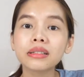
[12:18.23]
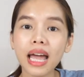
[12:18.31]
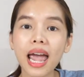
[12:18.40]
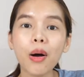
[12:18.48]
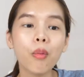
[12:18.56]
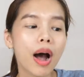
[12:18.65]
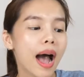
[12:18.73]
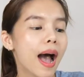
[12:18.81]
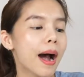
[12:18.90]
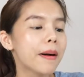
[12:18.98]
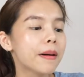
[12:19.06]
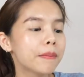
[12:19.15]
แต่ว่า
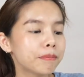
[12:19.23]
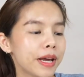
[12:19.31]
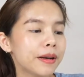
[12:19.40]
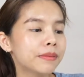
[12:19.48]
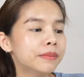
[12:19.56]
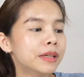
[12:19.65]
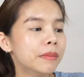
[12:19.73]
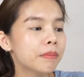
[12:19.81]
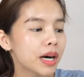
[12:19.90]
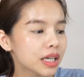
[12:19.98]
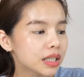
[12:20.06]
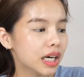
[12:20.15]
เป็น
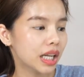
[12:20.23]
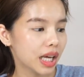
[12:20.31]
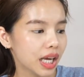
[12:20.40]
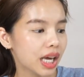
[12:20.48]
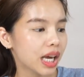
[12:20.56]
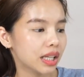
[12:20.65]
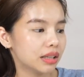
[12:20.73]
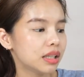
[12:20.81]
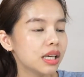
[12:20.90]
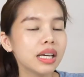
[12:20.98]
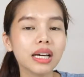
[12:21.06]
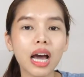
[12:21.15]
มะเขือเทศ
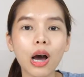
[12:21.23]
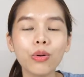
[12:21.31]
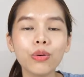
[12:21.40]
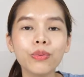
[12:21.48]
ที่เขา